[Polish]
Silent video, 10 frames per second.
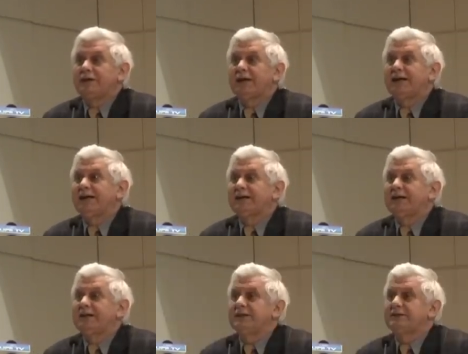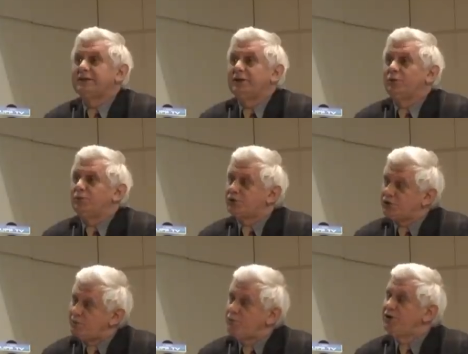taka jaka jest,
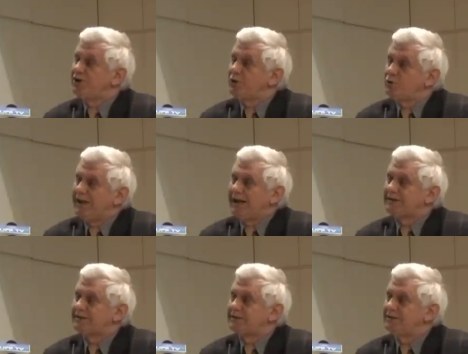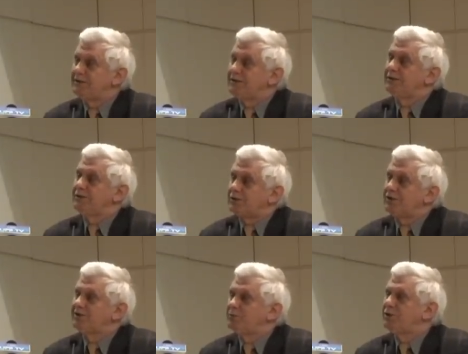potrzebuje regulacji i
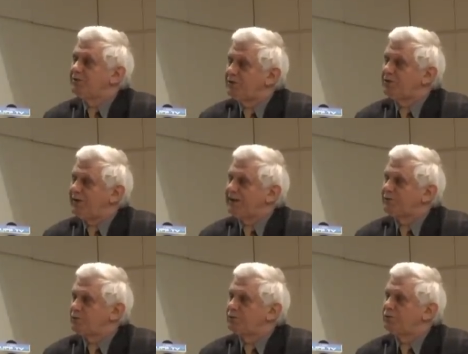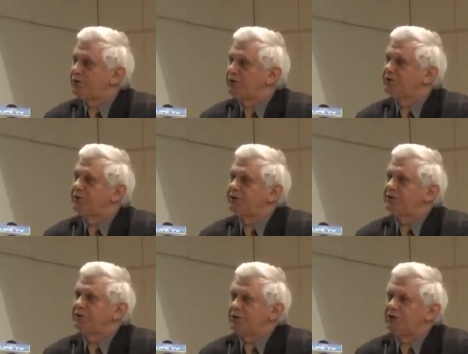trochę zmodyfikowanych w stosunku do tych, co,
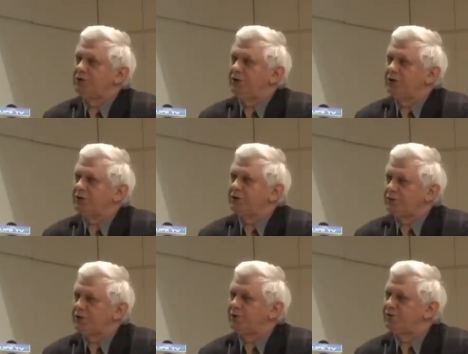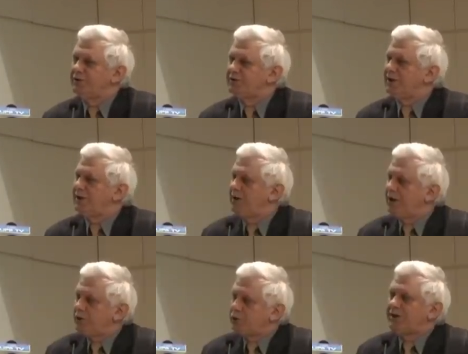jeżeli chodzi do, no, które są w Nicei.
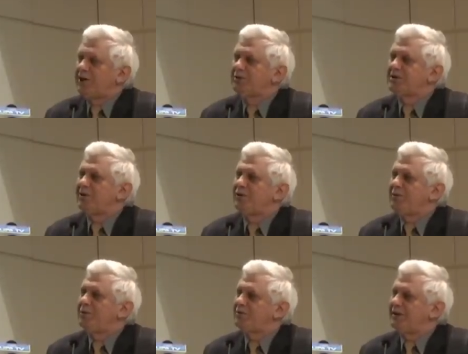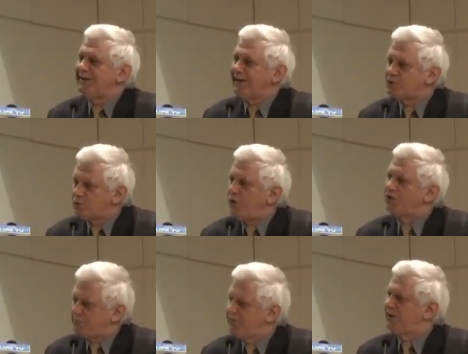Tutaj my celujemy w ten nasz
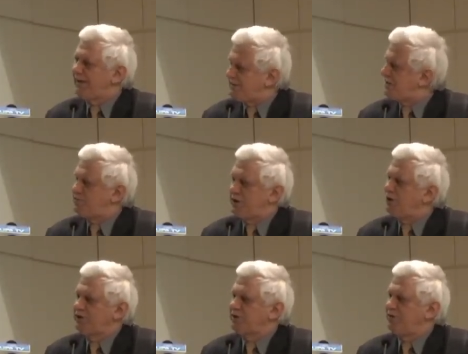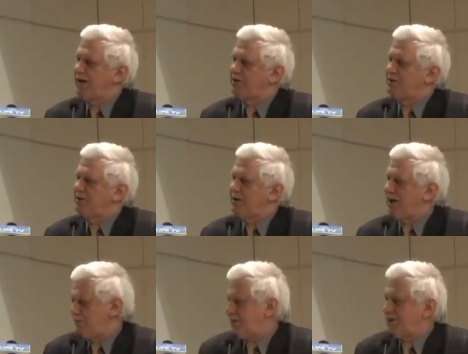głos. Pewnie dla nas jest pierońsko ważny.
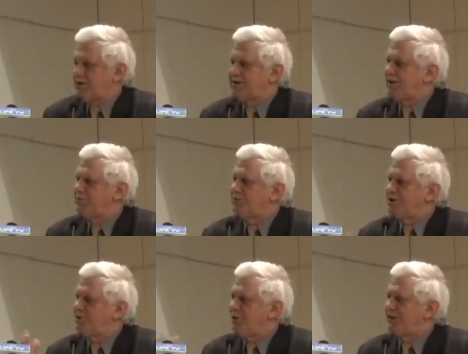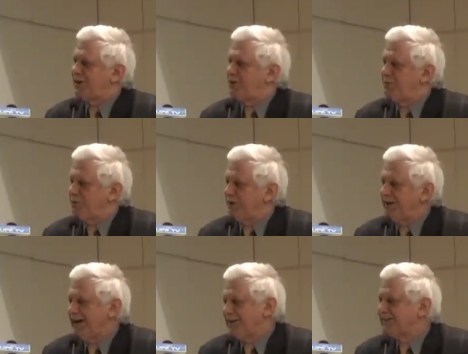Ja bym też chciał się, żeby on taki był,
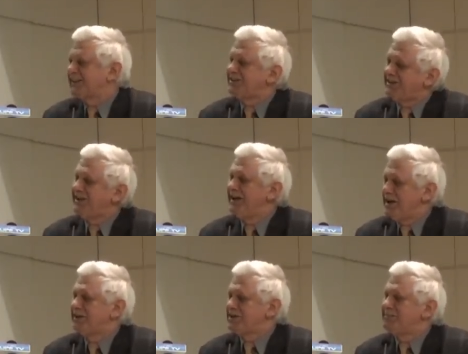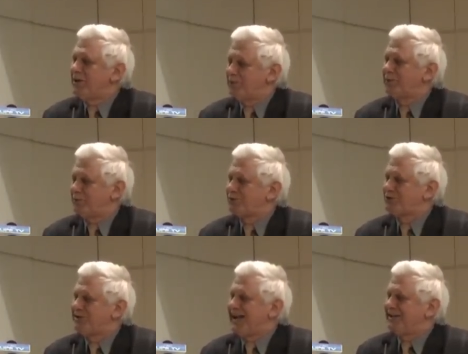ale jest taki trochę też mało
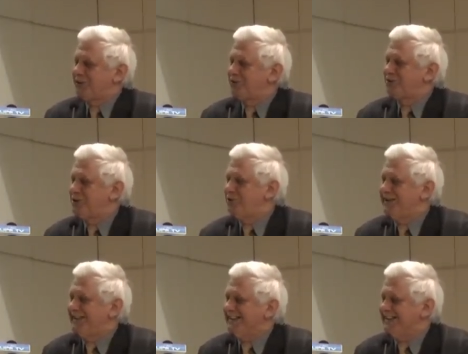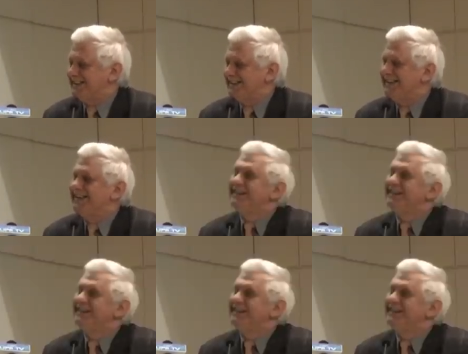proporcjonalny do siły innych.